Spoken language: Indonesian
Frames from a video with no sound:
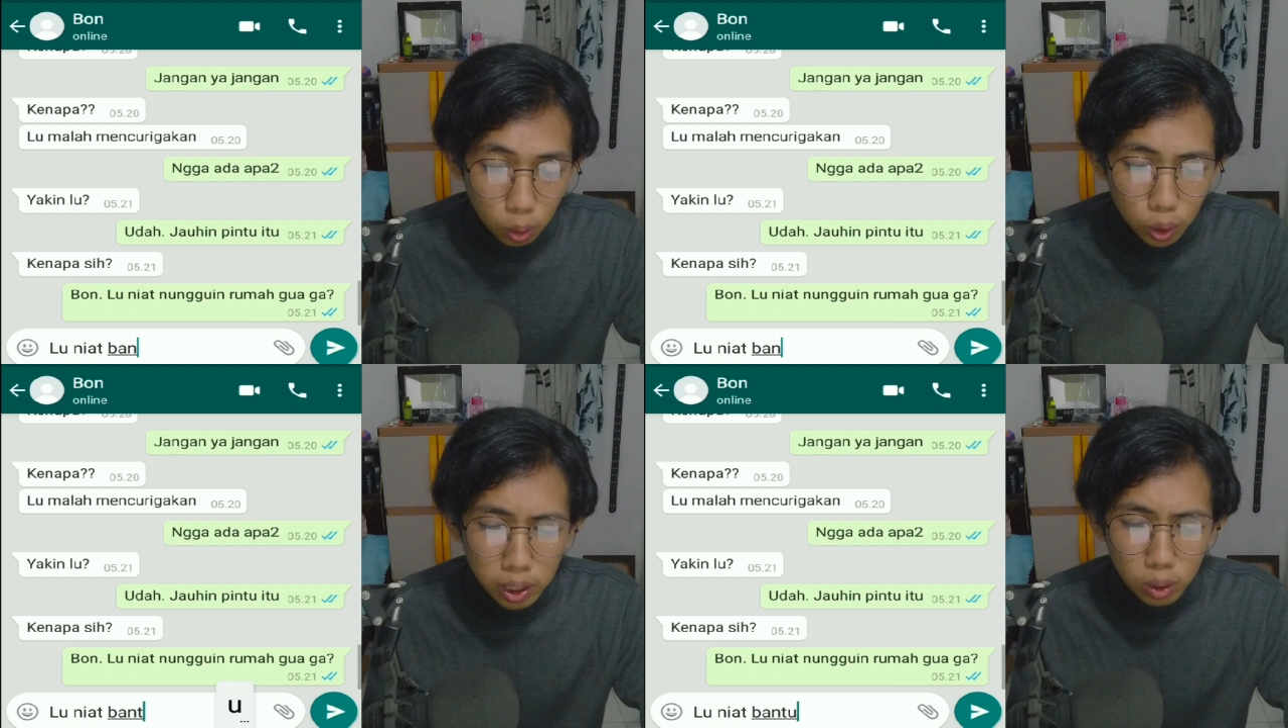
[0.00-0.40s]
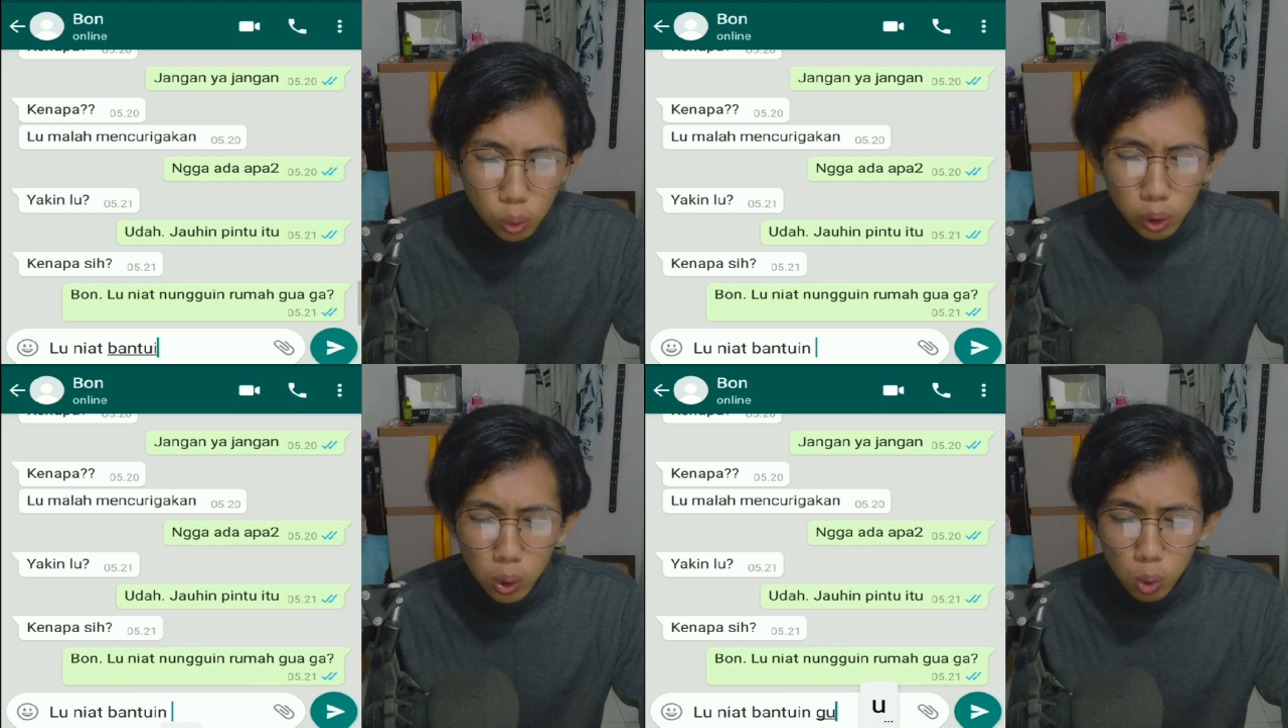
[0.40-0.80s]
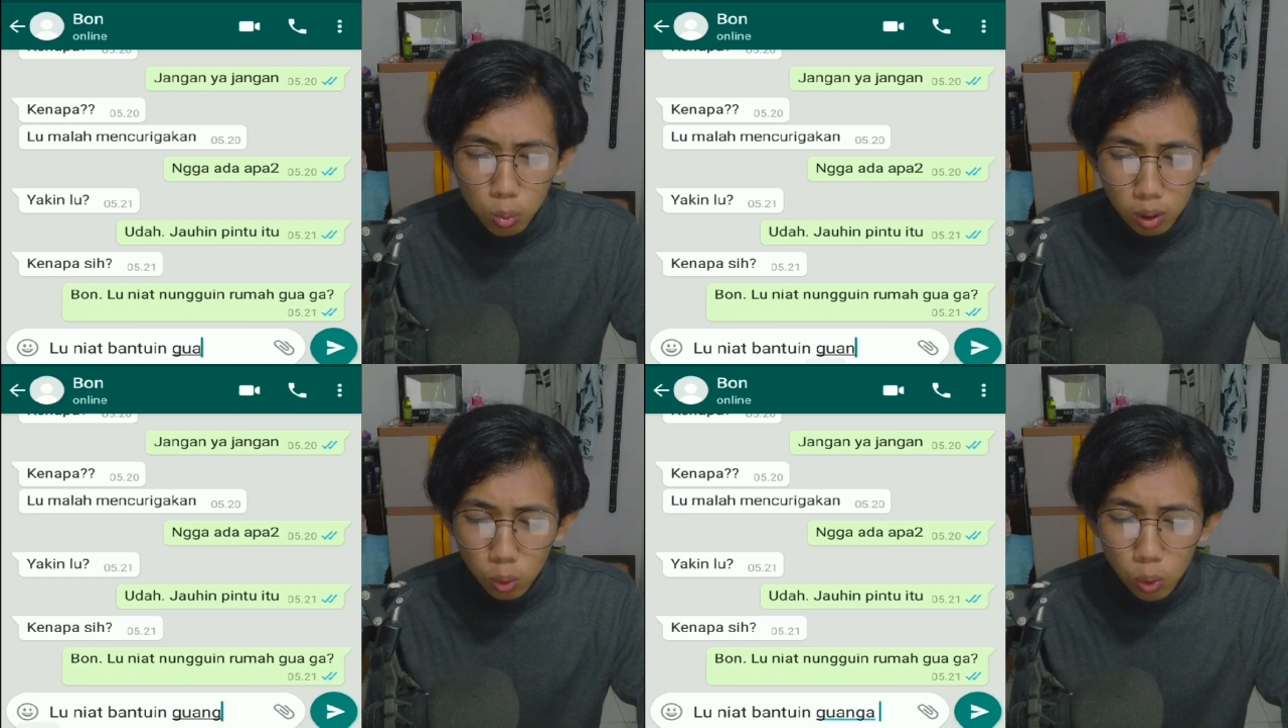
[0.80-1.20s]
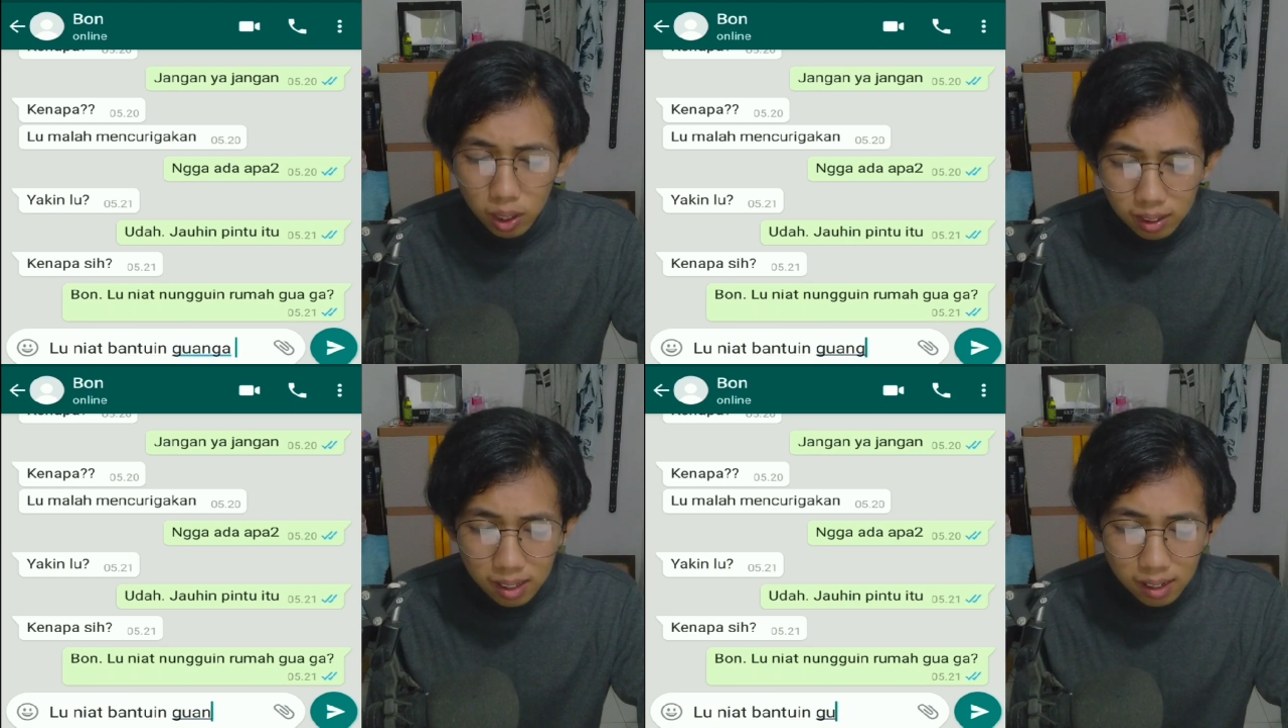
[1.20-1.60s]
lu niat nungguin rumah
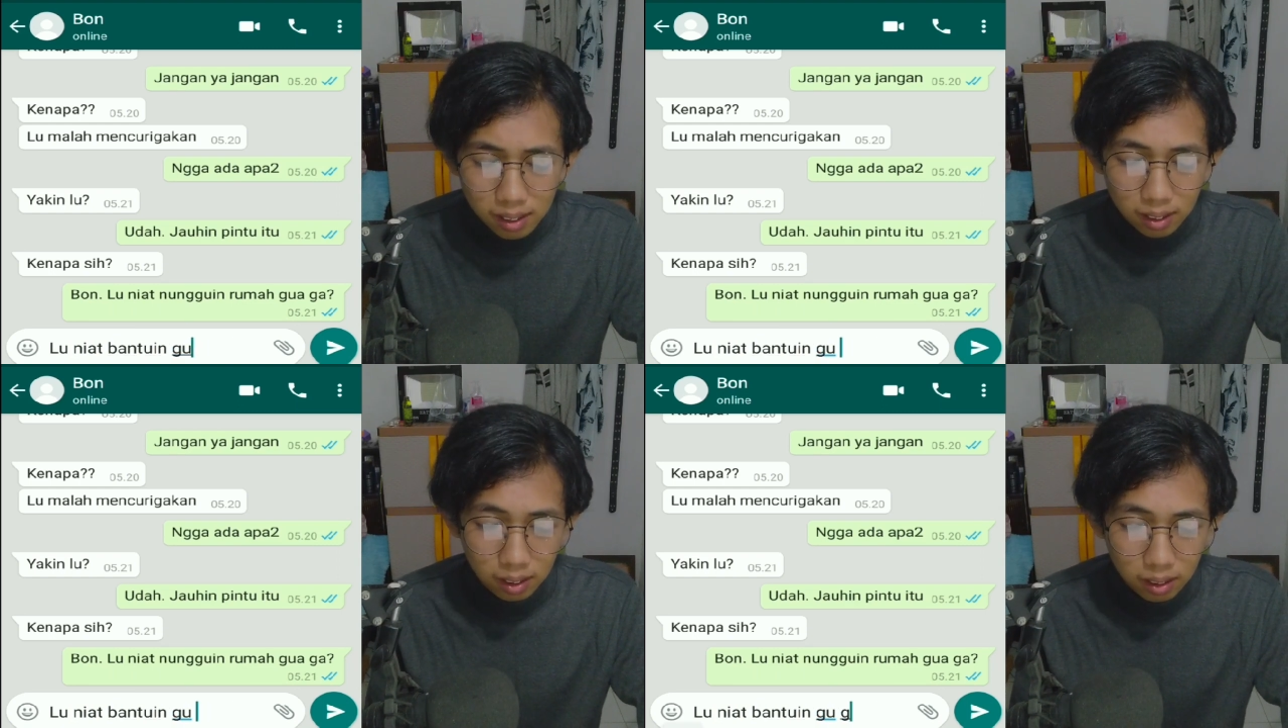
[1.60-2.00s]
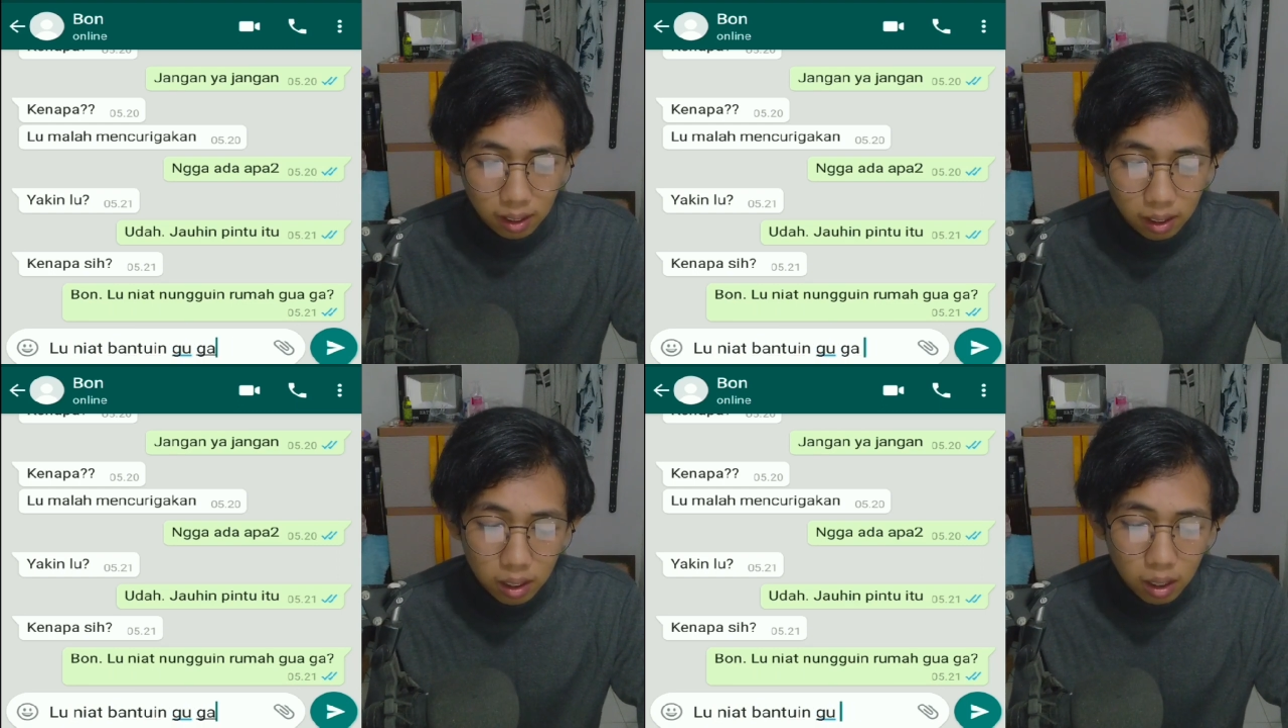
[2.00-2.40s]
gua enggak kata kita